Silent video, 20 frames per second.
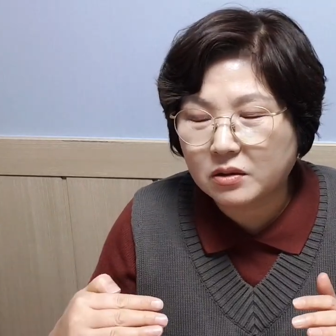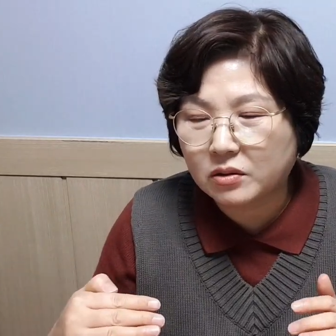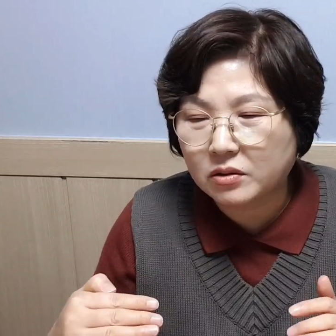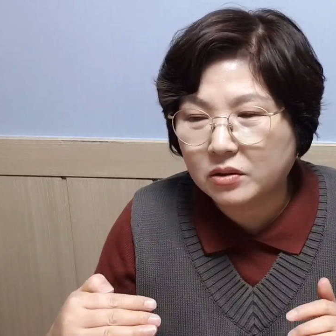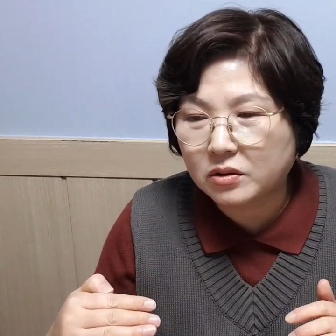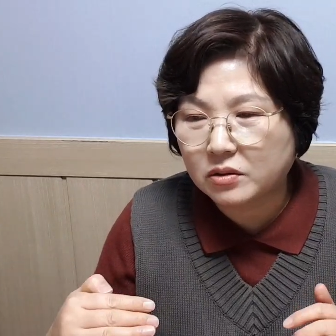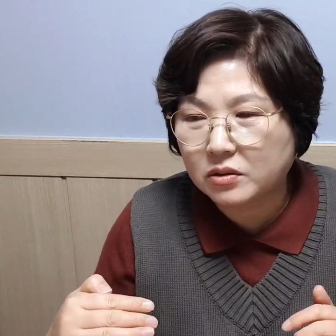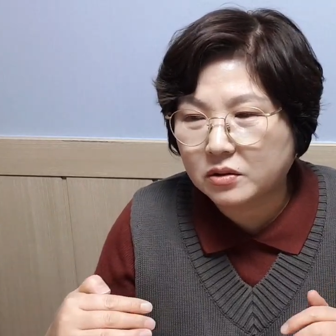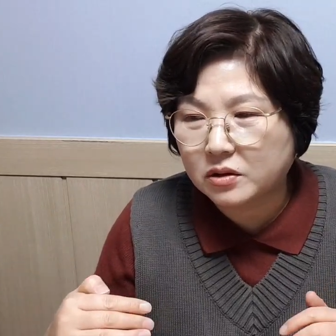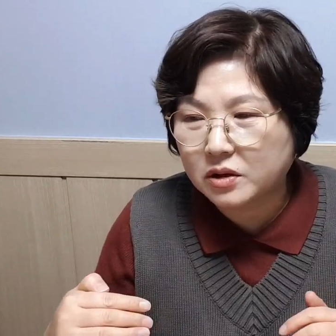
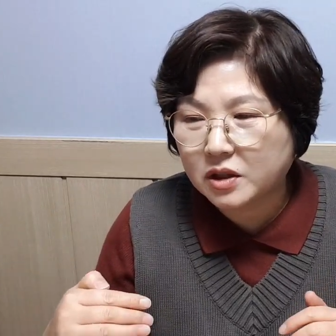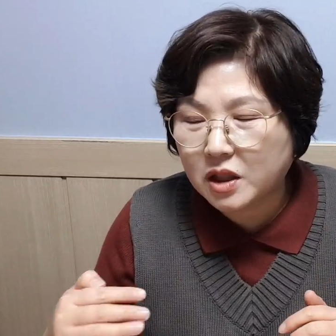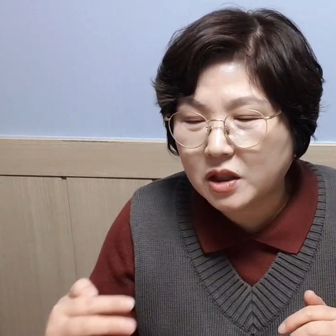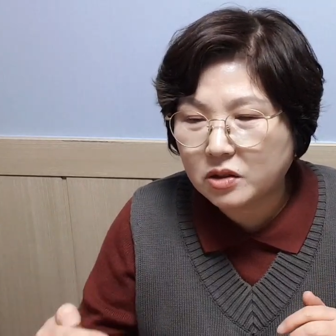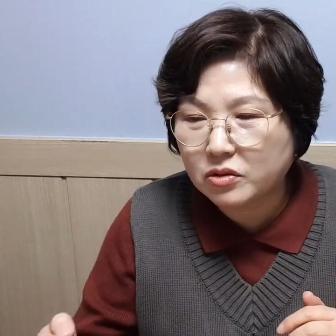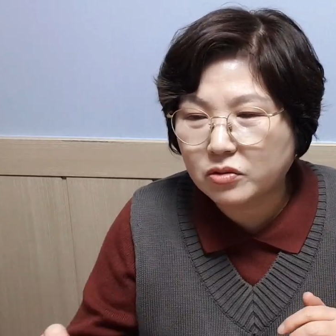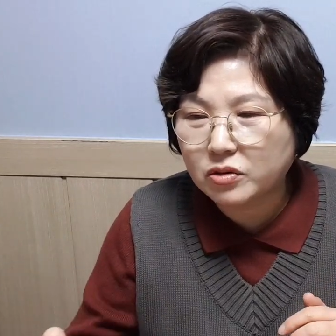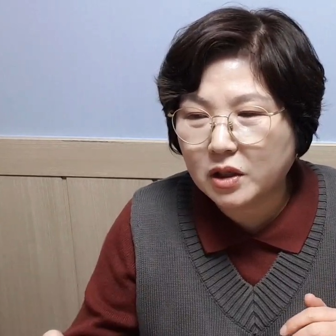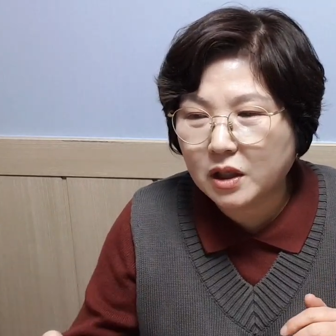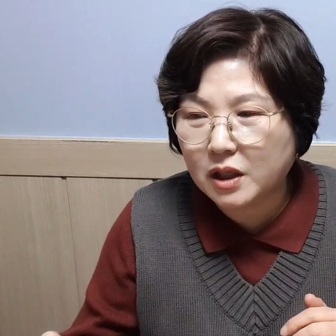어떤 그
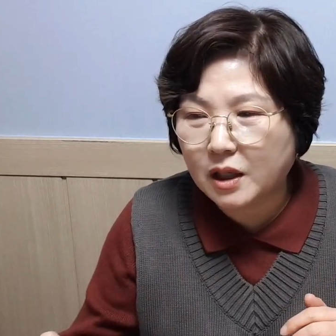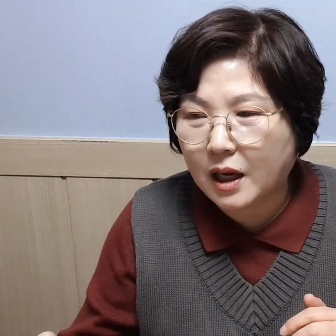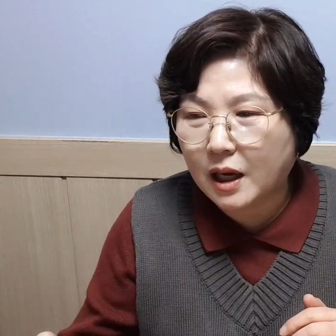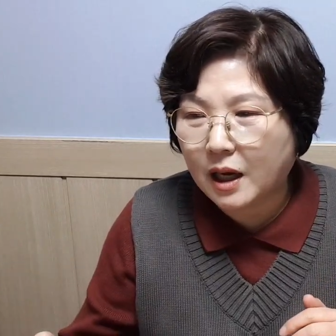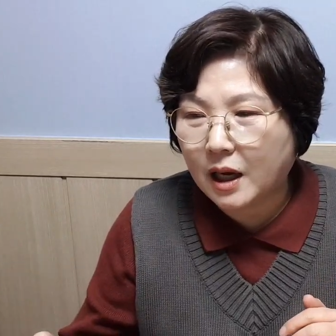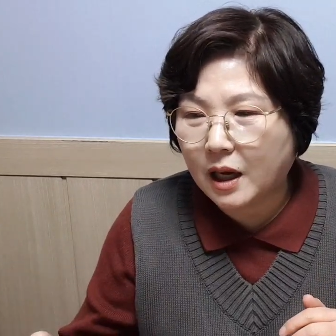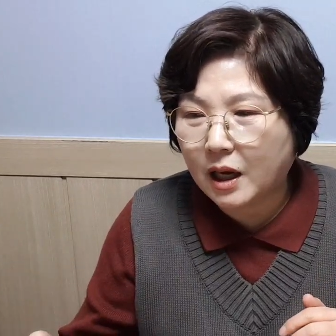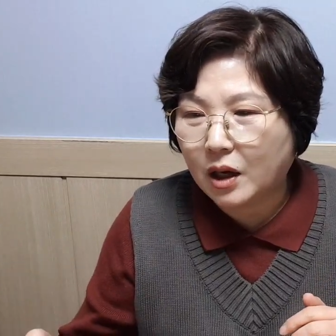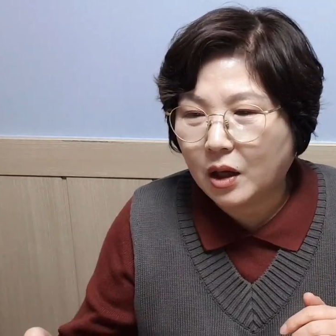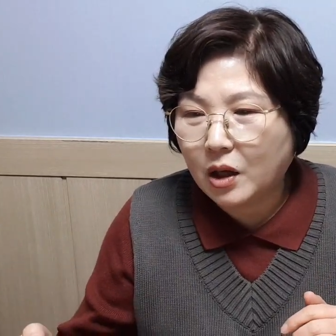
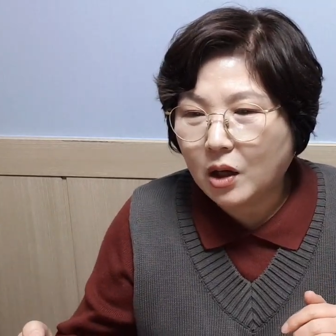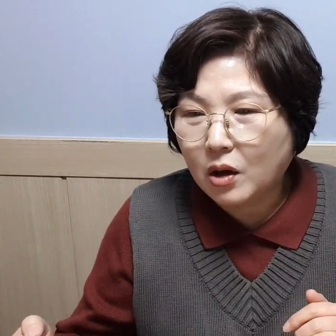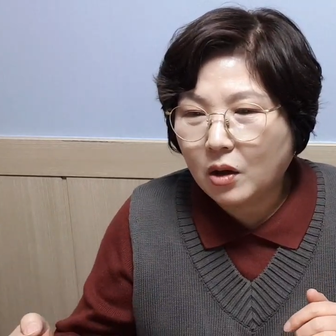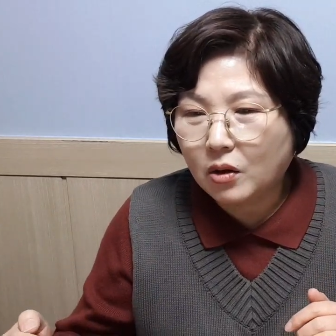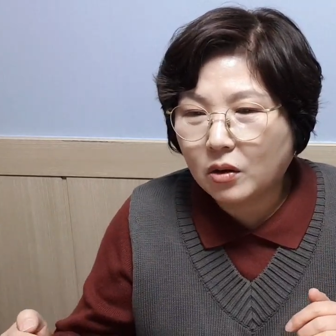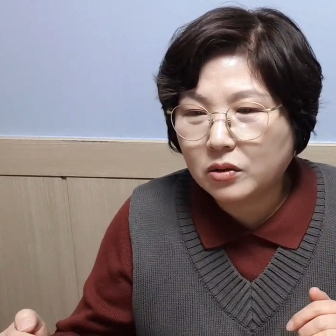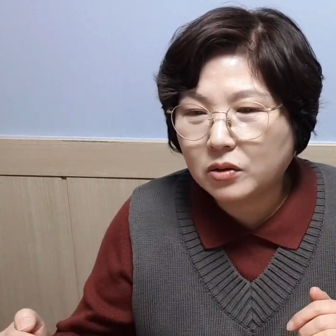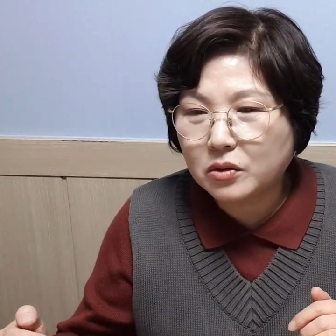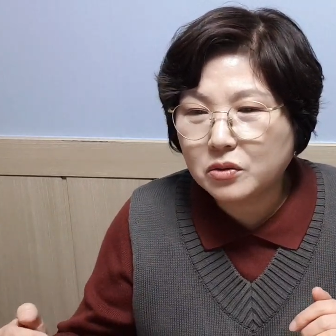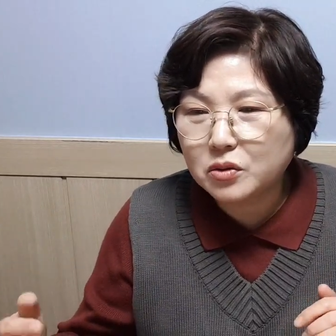기술이나
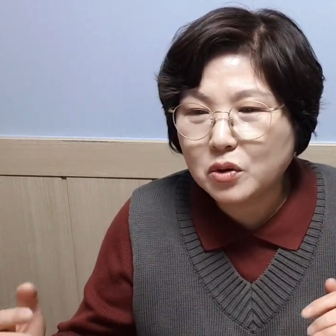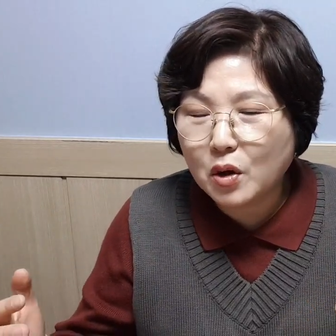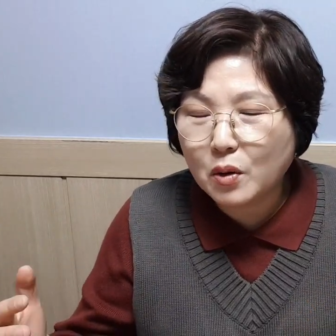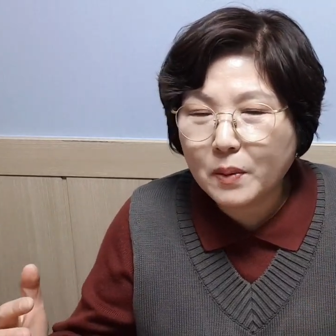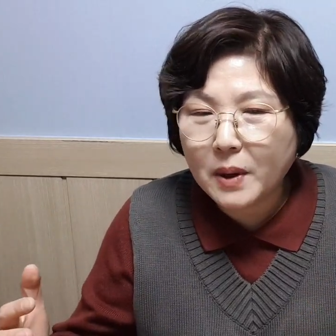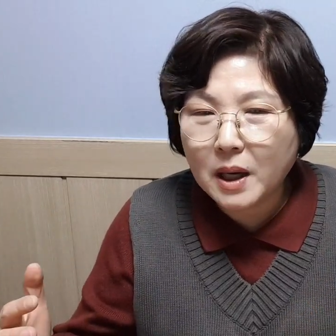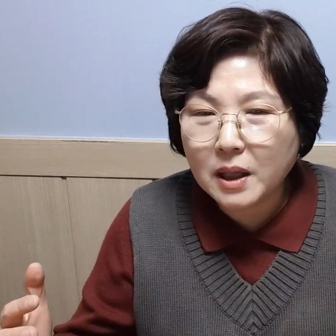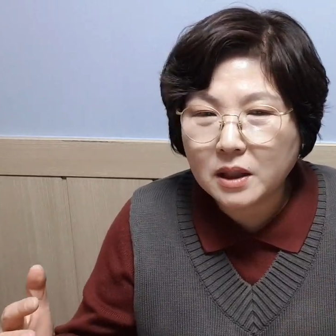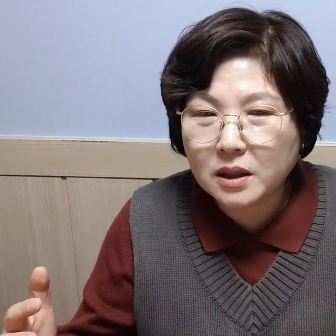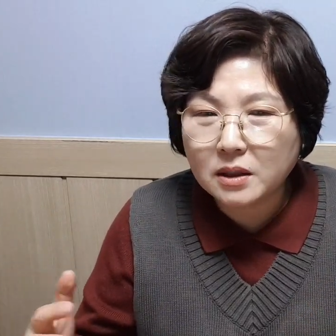어떤
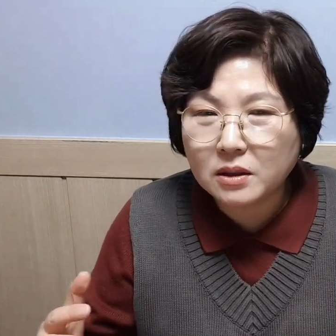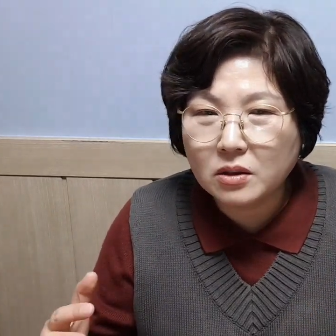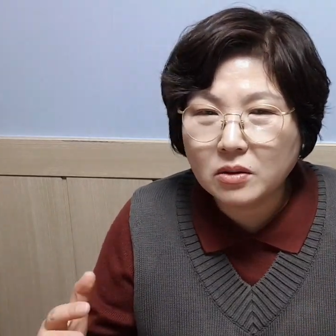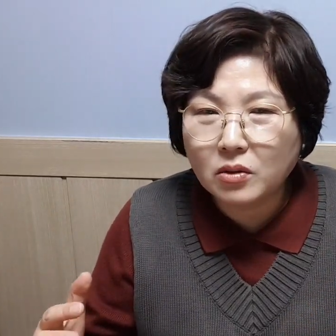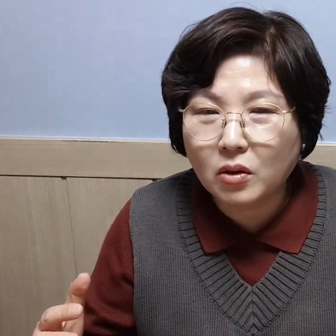소방 이런